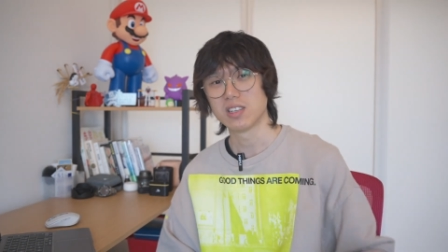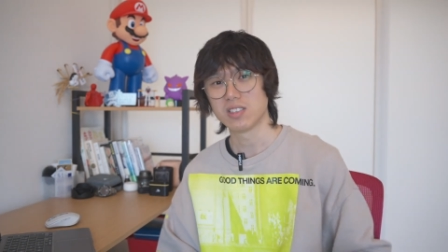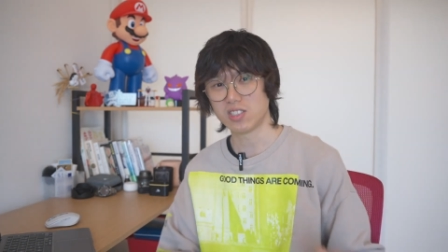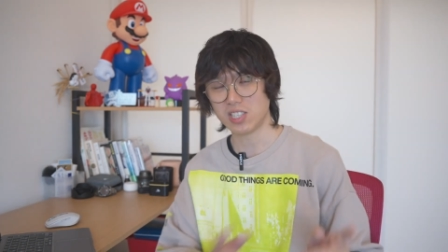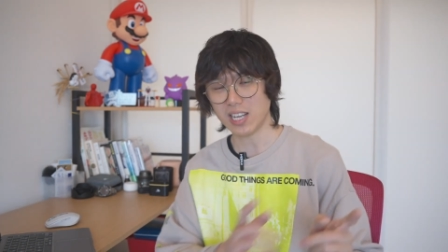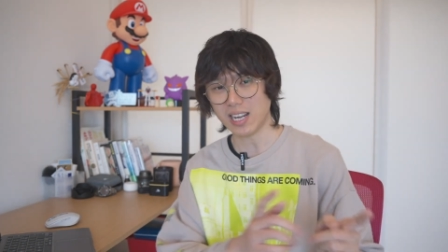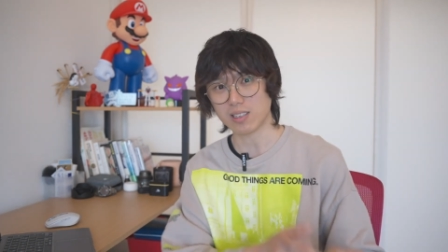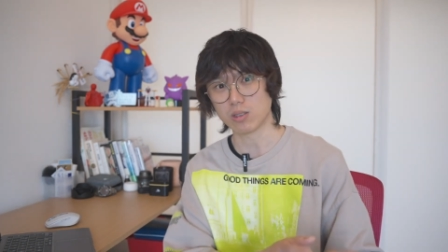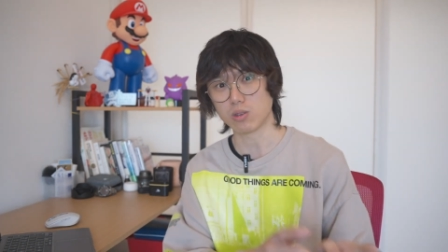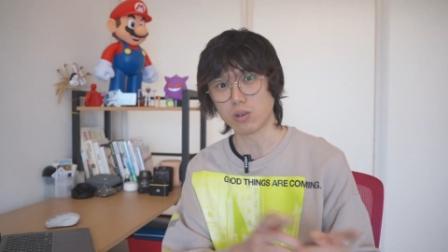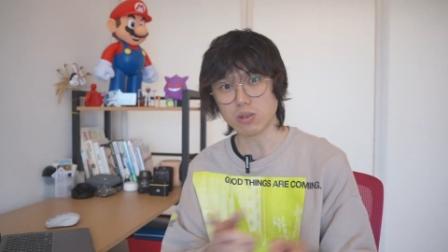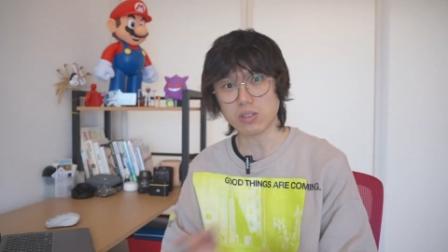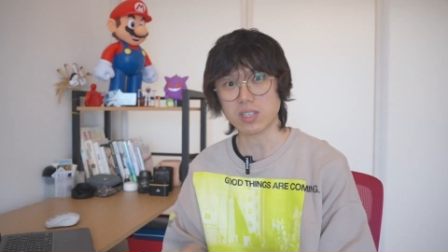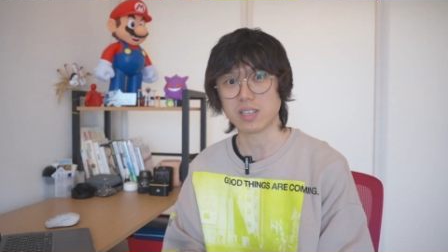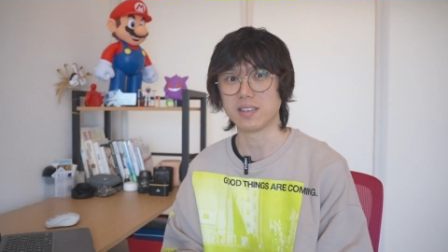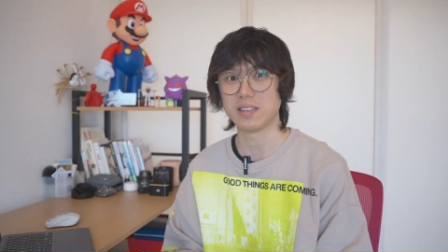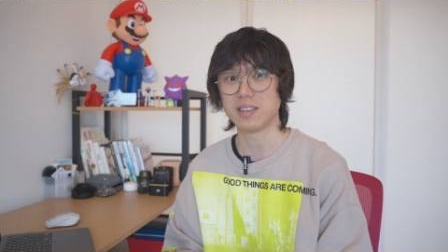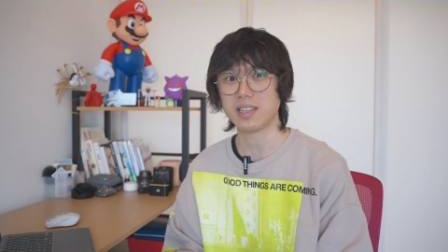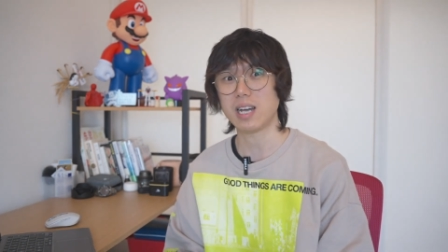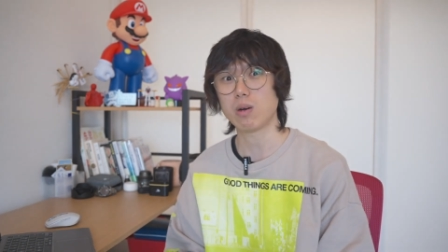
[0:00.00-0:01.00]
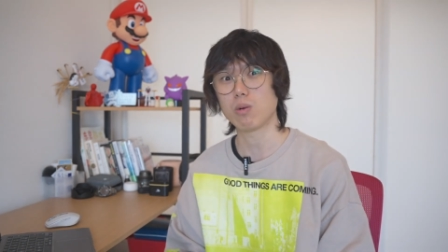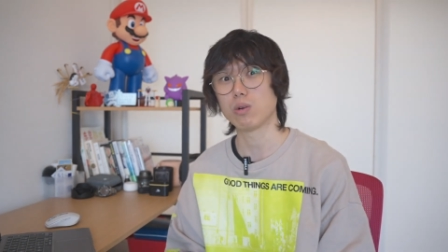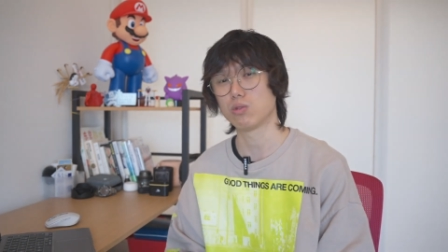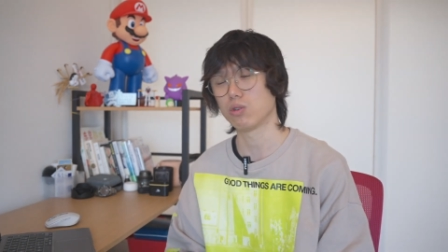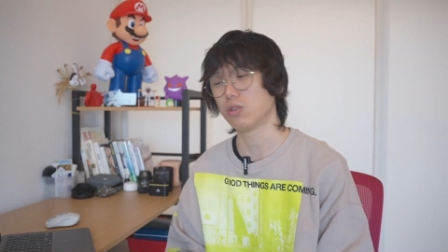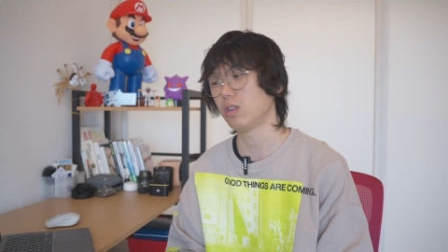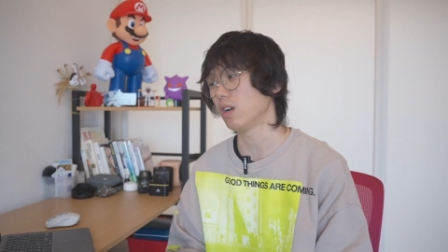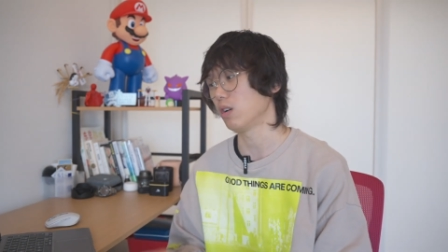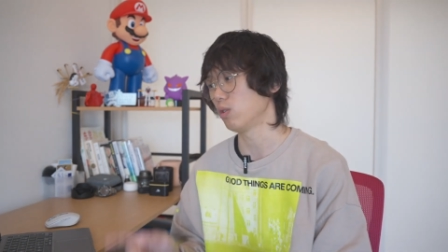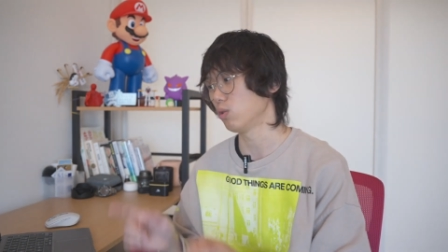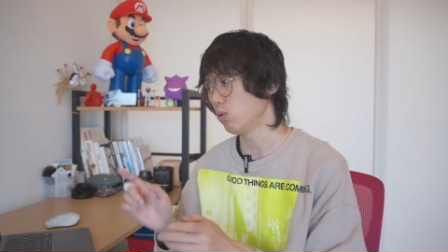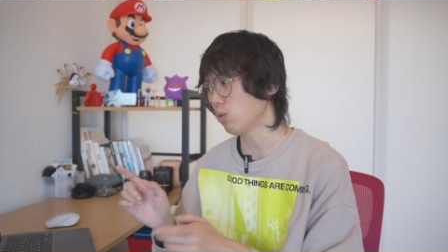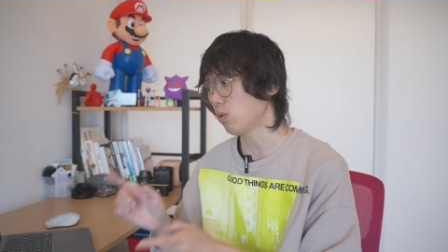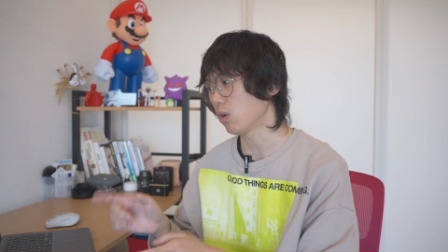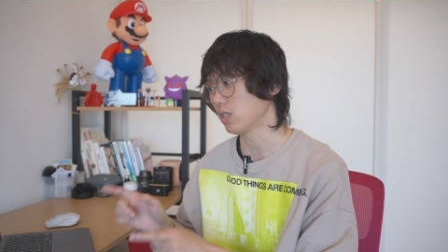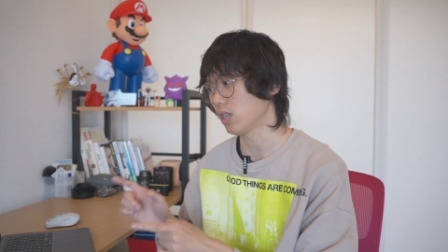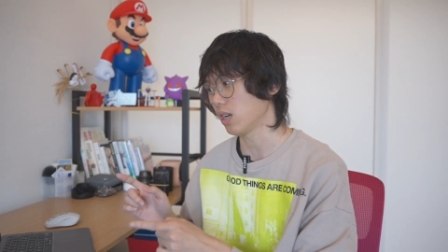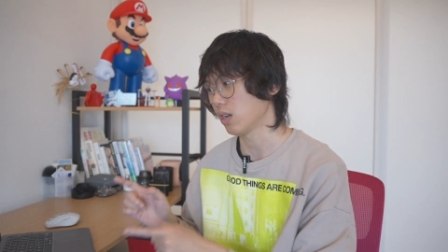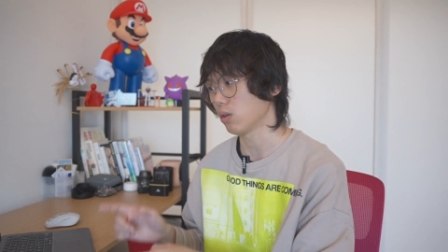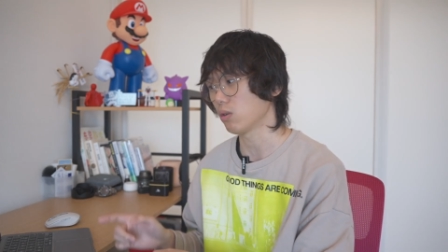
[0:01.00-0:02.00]
这样的东西，那我觉得，如
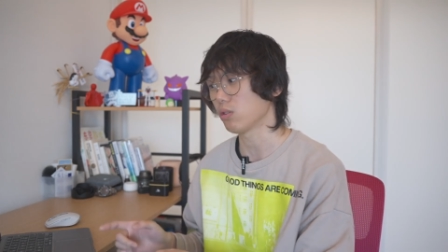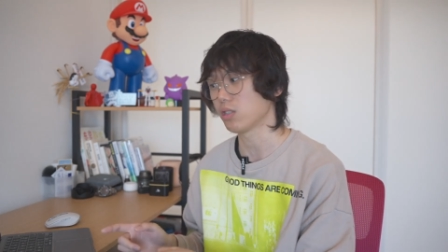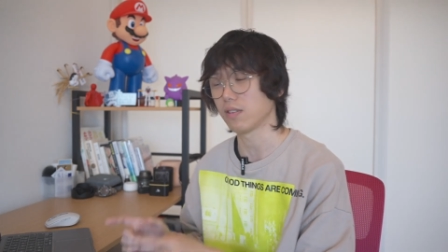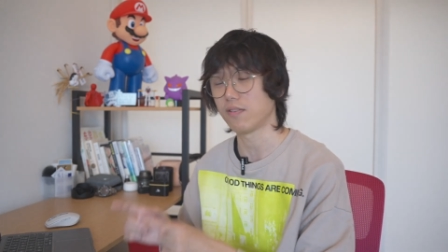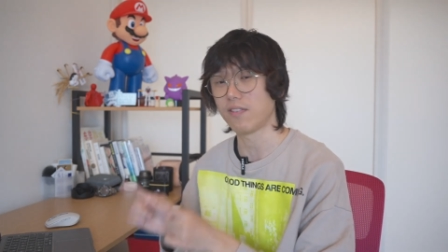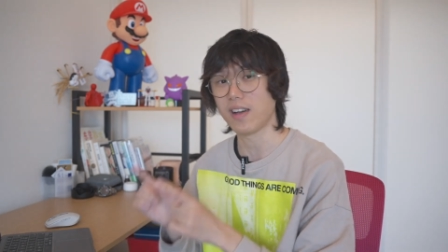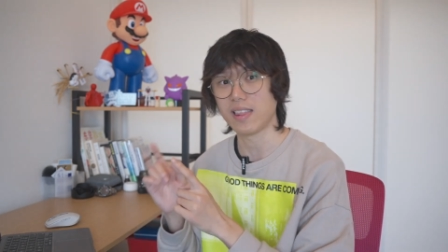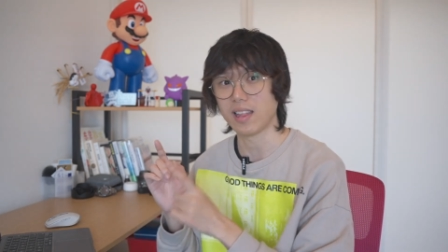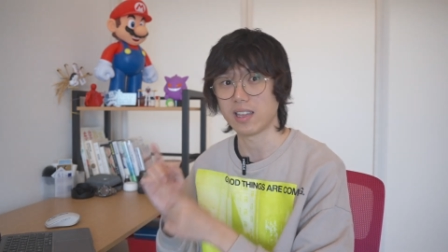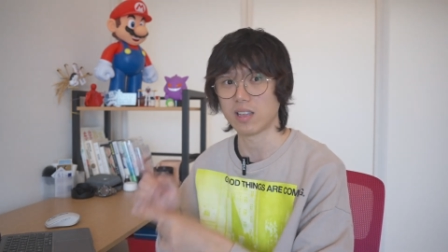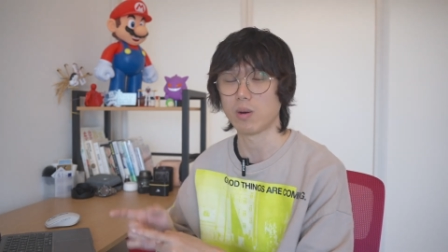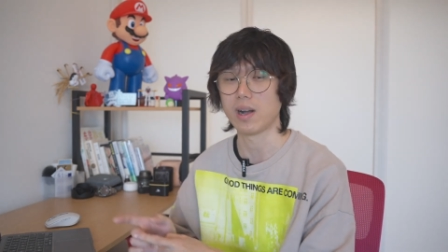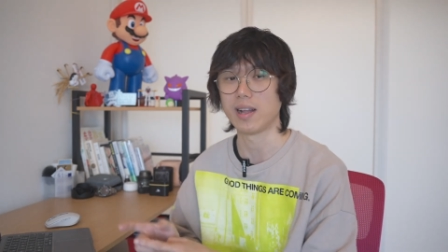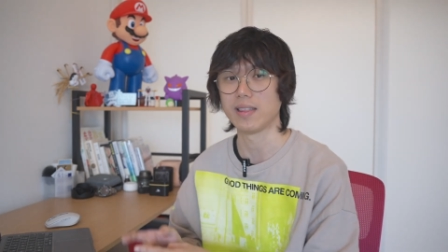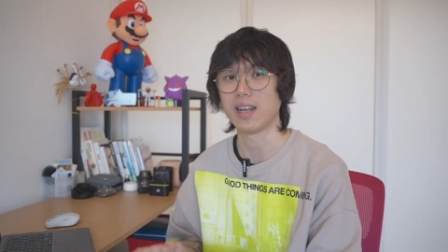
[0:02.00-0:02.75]
果这个东西泛滥的话，